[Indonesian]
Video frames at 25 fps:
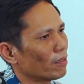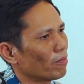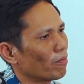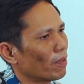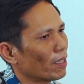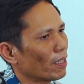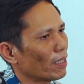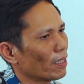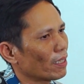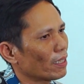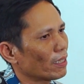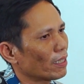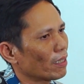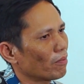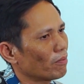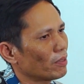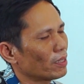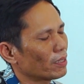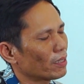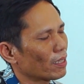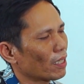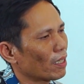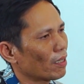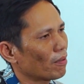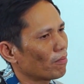di mana kita
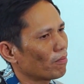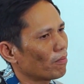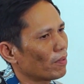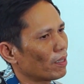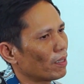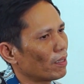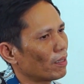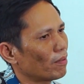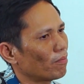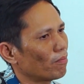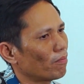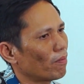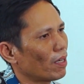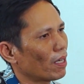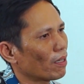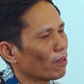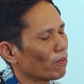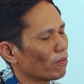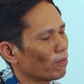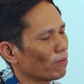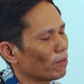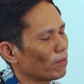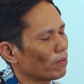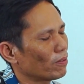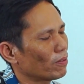bisa
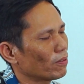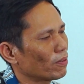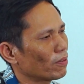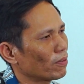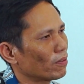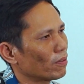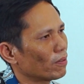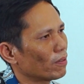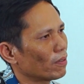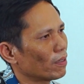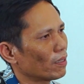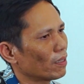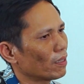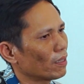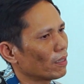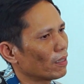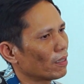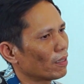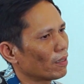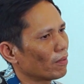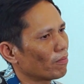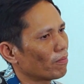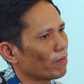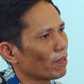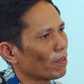membangun untuk hmm.
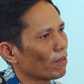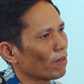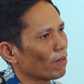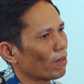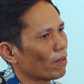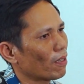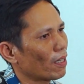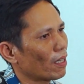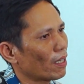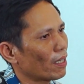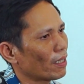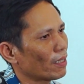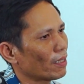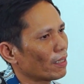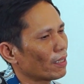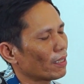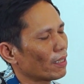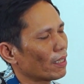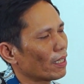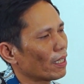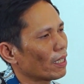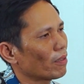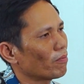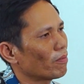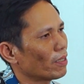uh,
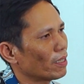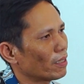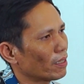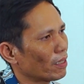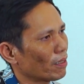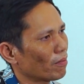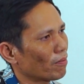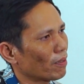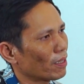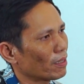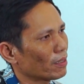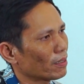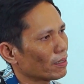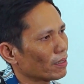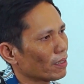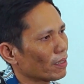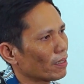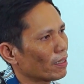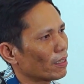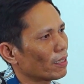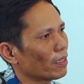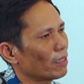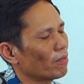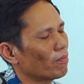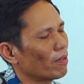pengelolaan EBT, Mas,
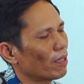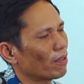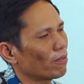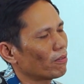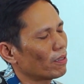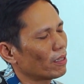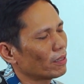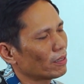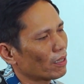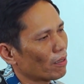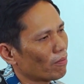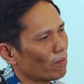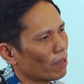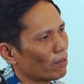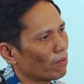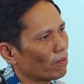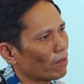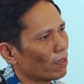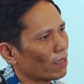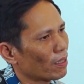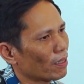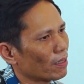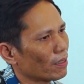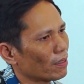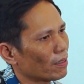energi hmm. baru dan
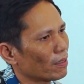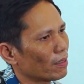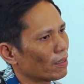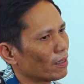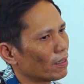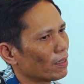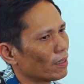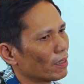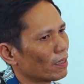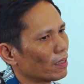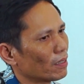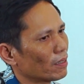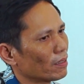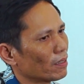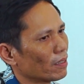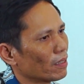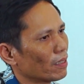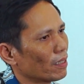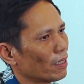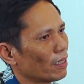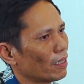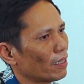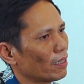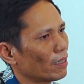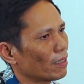terbarukan. Hmm.
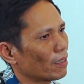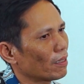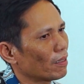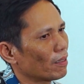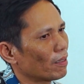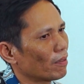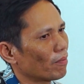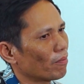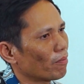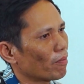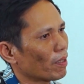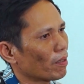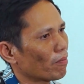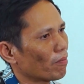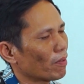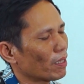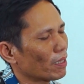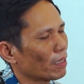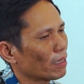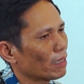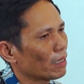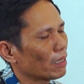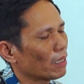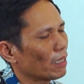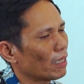Jadi
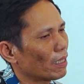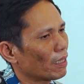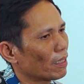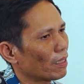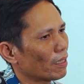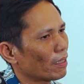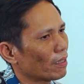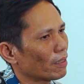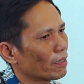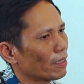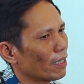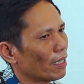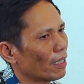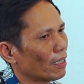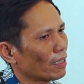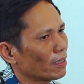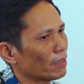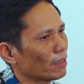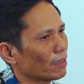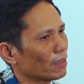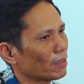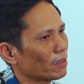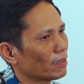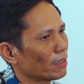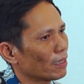memang uh, dari
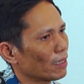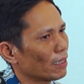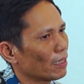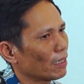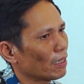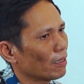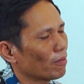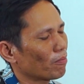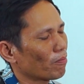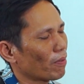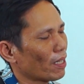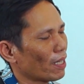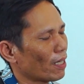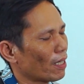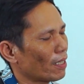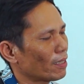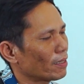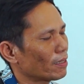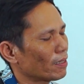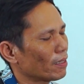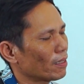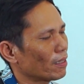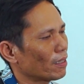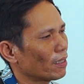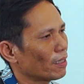sisi PLN
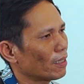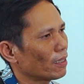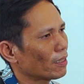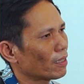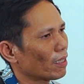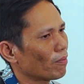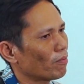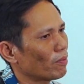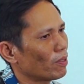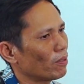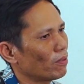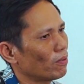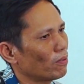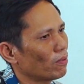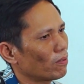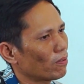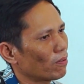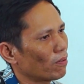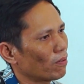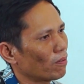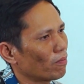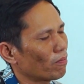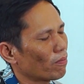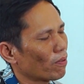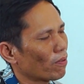sendiri kita
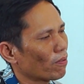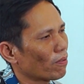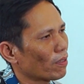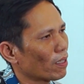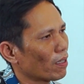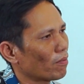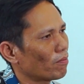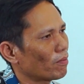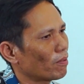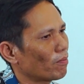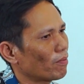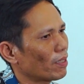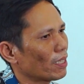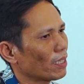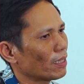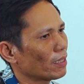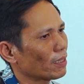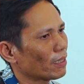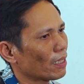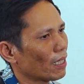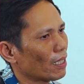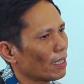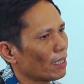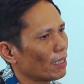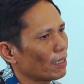mendukung program
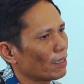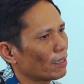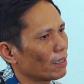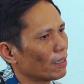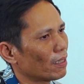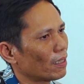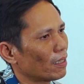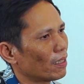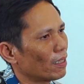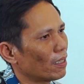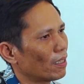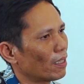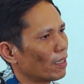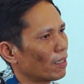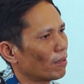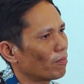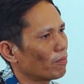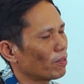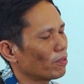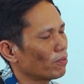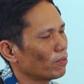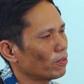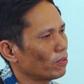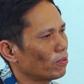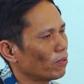pemerintah uh,
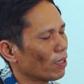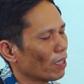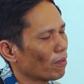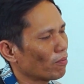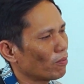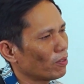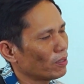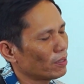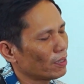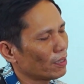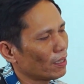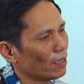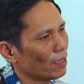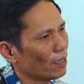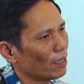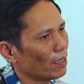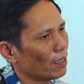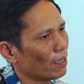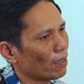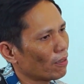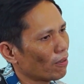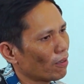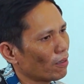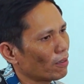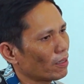menuju
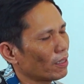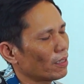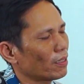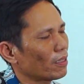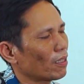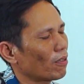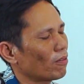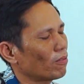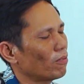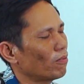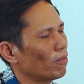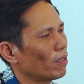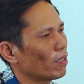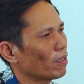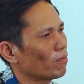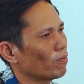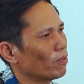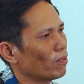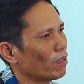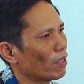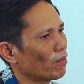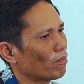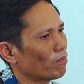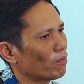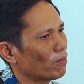emisi nol di tahun
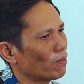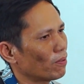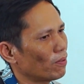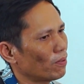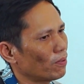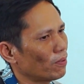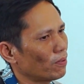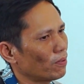2060